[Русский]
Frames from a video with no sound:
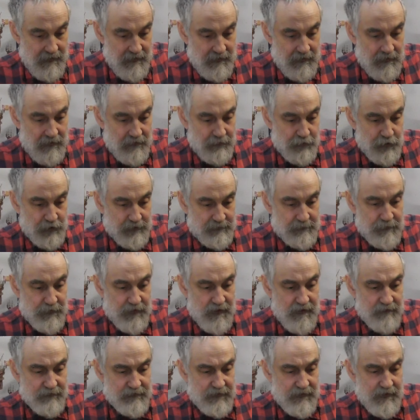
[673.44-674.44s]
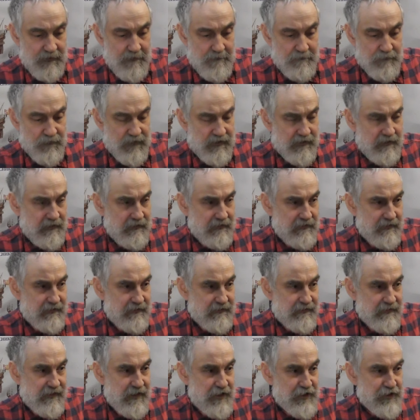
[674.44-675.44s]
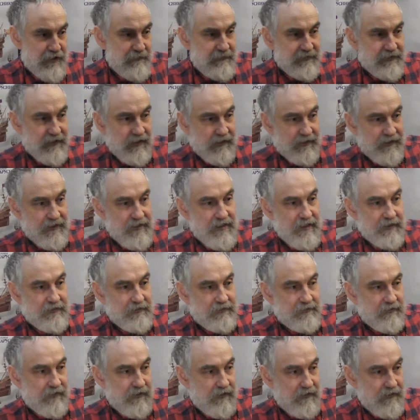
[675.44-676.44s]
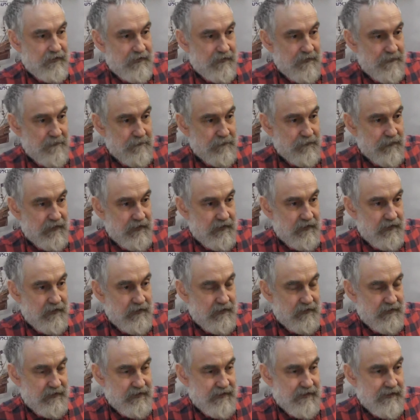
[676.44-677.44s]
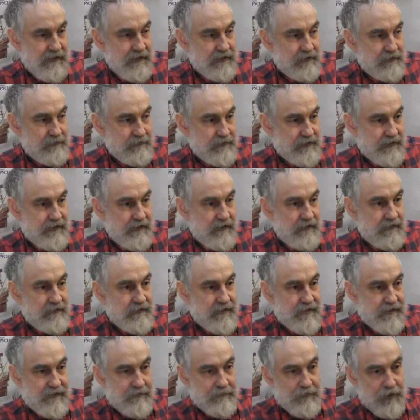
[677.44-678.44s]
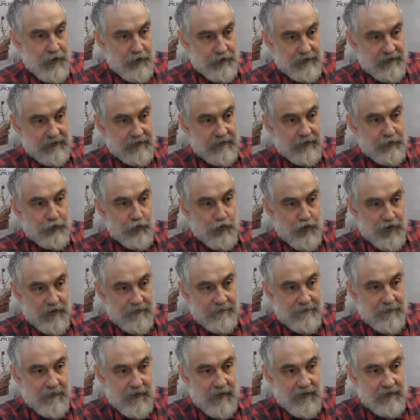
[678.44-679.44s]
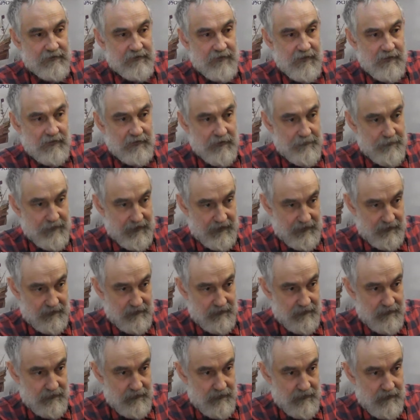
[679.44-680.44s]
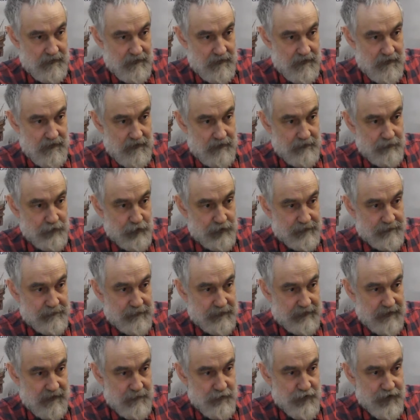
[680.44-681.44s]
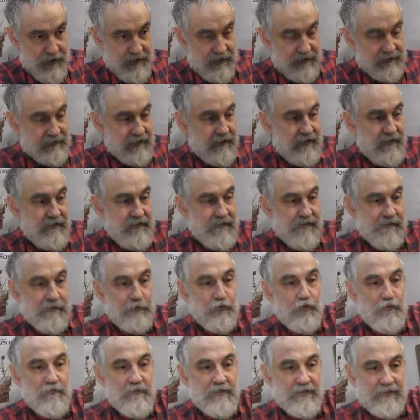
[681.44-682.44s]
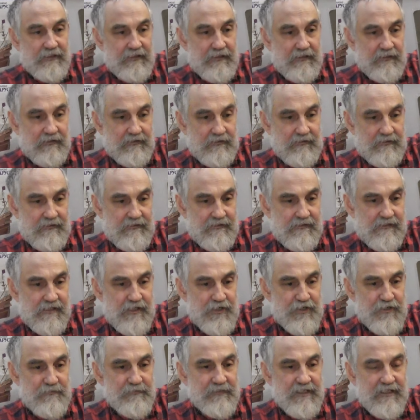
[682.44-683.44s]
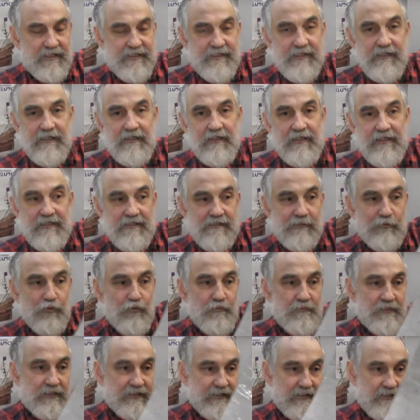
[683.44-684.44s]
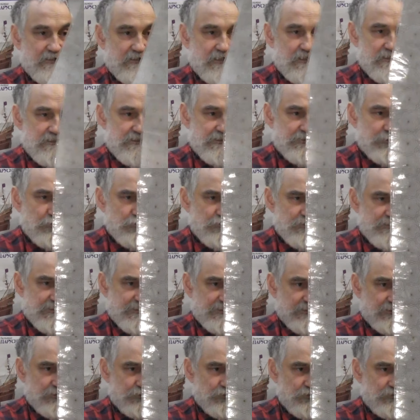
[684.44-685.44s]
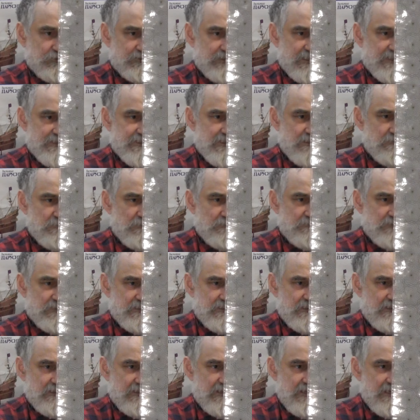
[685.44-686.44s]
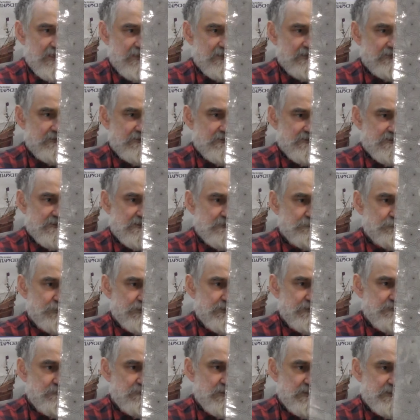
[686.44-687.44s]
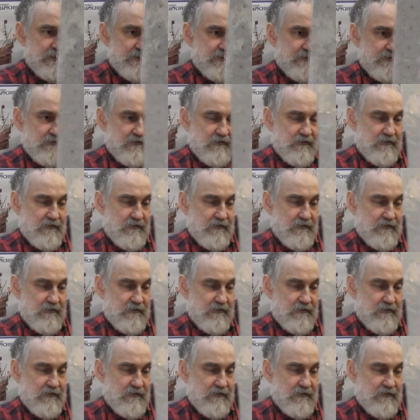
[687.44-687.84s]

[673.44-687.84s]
Вот, правда, э, скажем так, некоторые исследователи называют это тоже фракталами, вот, потому что это изломанные, скажем так, сильно изломанные конструкции, но на самом деле, если понимать